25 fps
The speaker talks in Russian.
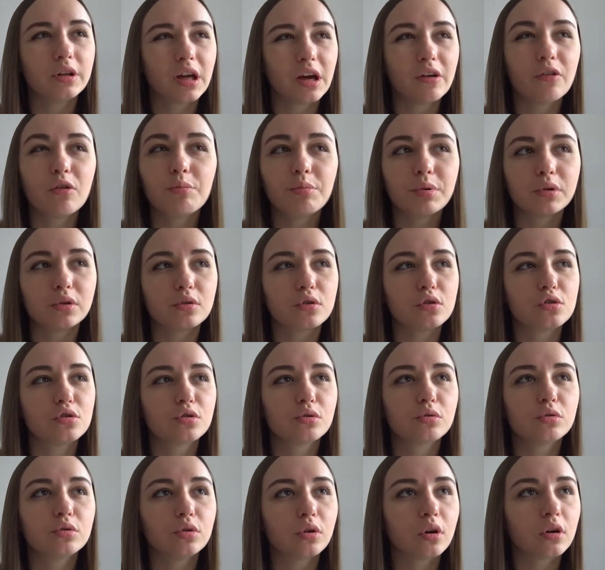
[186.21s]
Я его
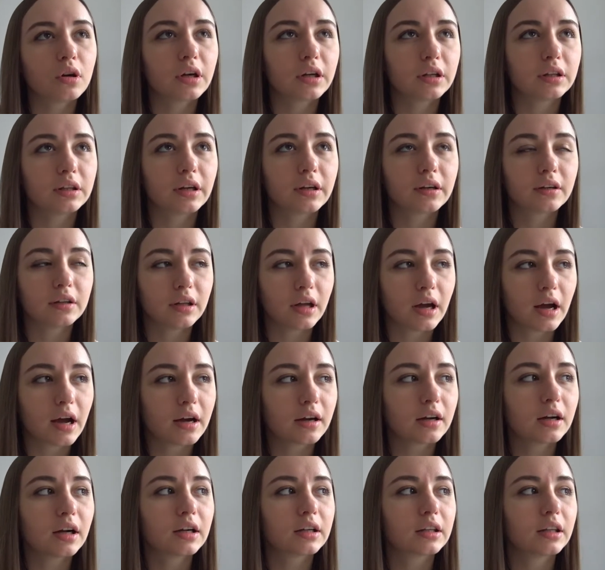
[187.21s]
получу только
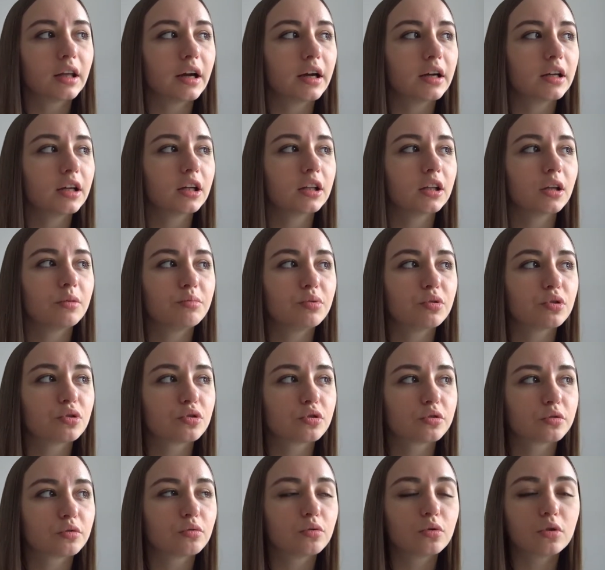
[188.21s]
тогда, когда я
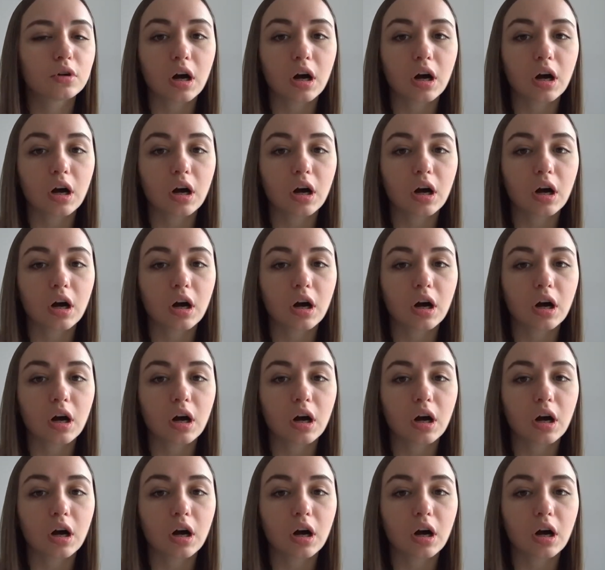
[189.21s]
напишу